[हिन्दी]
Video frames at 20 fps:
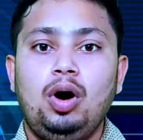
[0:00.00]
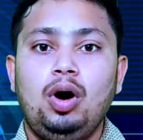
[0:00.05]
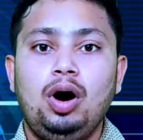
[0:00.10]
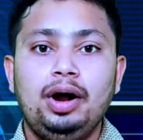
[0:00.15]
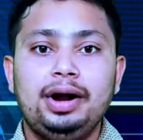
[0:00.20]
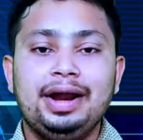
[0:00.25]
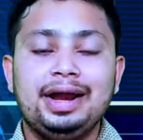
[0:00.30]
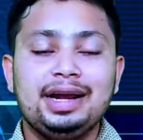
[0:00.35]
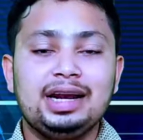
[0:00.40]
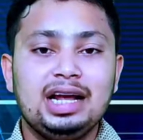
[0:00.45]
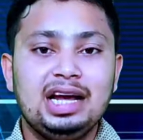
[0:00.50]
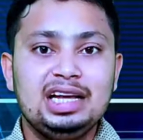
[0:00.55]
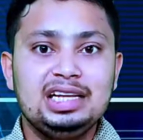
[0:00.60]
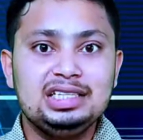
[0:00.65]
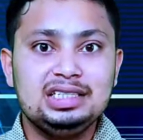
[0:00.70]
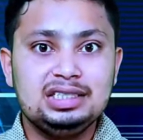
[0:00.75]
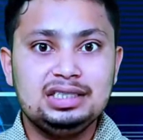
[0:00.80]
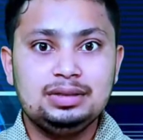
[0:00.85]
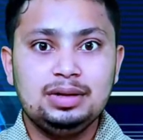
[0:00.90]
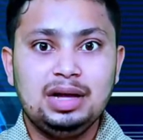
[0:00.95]
ऑल राइट
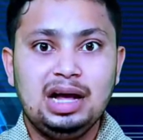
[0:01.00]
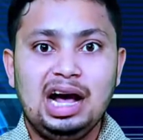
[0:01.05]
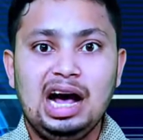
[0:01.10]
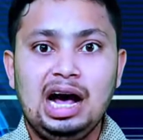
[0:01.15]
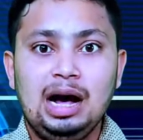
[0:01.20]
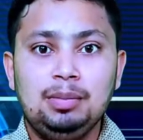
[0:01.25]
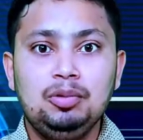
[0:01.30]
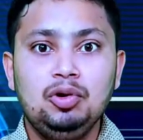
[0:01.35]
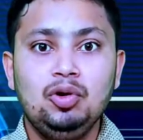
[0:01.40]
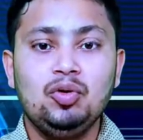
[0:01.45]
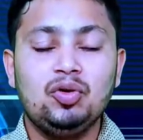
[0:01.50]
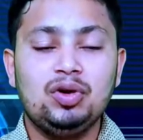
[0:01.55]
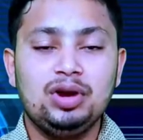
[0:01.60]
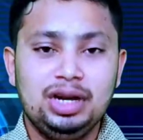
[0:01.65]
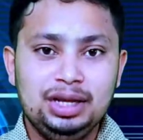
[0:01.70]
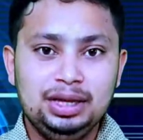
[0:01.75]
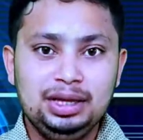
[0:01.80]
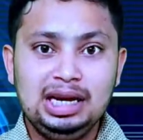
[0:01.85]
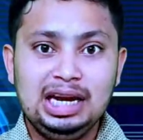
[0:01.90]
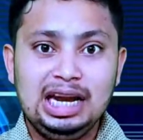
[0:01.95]
गाइज आप लोगों
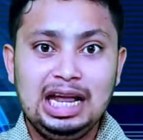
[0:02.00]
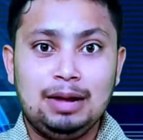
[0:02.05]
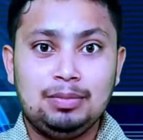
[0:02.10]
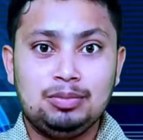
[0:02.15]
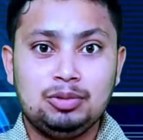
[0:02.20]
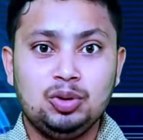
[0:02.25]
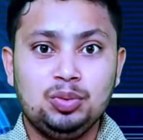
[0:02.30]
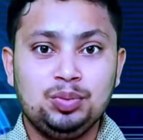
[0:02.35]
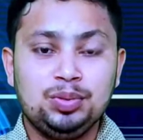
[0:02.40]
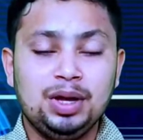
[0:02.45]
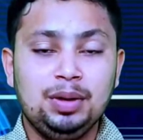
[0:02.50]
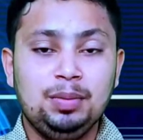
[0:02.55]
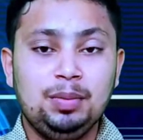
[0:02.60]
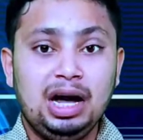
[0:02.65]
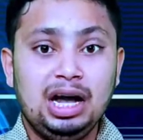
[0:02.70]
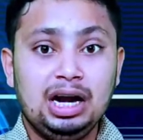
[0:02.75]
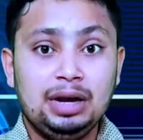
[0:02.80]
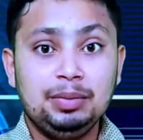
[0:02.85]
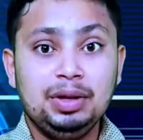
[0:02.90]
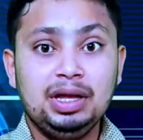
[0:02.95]
ने लैपटॉप के
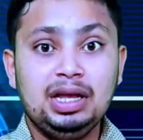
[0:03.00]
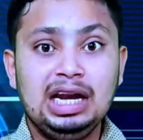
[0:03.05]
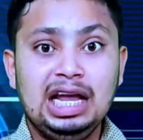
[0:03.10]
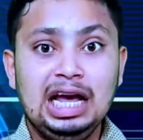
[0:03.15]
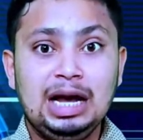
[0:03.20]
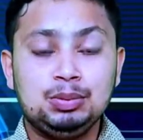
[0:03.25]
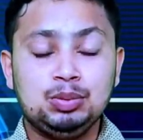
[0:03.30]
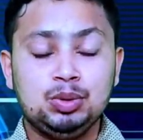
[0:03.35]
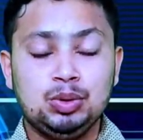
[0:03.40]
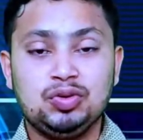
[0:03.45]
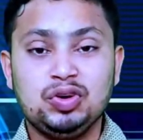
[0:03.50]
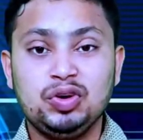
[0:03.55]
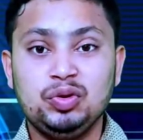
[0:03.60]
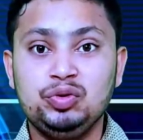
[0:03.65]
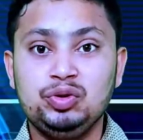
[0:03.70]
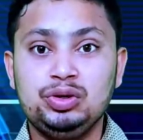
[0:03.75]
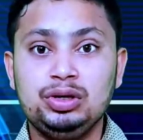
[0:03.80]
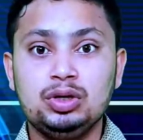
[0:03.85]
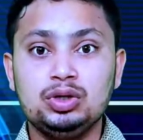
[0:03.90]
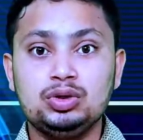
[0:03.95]
बारे में लैपटॉप का
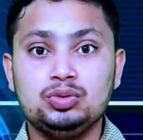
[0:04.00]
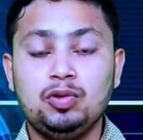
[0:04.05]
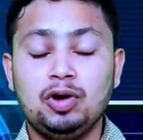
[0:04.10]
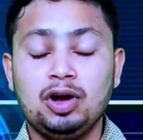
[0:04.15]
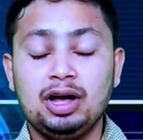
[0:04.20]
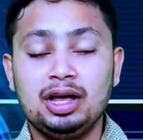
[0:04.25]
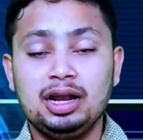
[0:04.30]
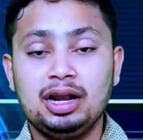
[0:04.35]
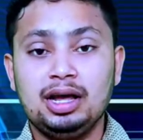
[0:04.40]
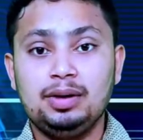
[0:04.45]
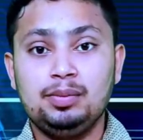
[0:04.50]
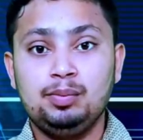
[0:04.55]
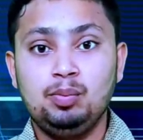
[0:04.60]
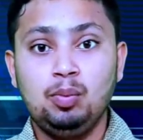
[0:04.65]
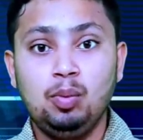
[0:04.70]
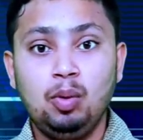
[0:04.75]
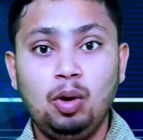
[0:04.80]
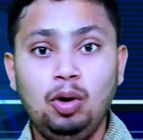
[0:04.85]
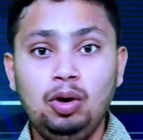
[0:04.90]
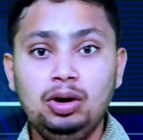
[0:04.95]
वीडियोस वगैरह
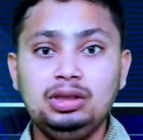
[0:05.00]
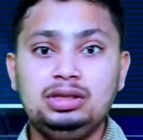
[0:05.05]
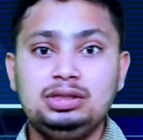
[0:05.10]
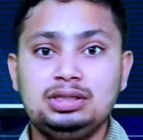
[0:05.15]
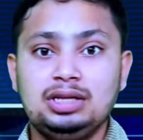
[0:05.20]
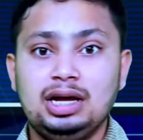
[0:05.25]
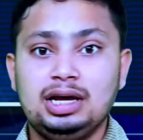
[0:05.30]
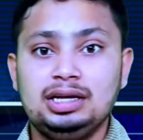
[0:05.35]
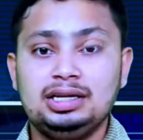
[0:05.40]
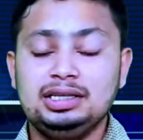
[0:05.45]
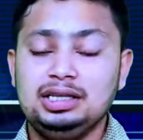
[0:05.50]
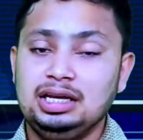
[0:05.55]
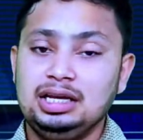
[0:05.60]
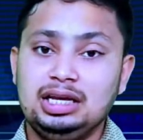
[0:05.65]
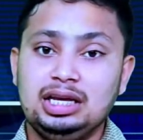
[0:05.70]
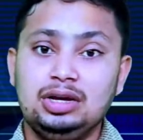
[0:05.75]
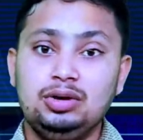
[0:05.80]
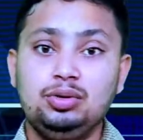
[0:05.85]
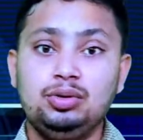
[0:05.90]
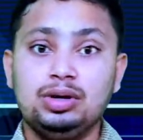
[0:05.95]
बहुत सारे
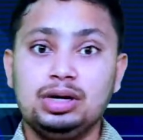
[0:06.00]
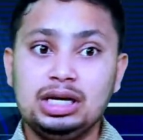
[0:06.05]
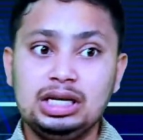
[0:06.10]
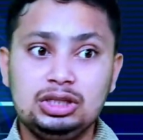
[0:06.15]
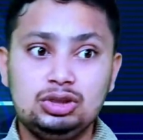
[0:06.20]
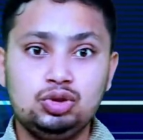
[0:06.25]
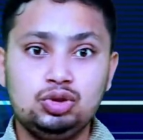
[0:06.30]
देखे होंगे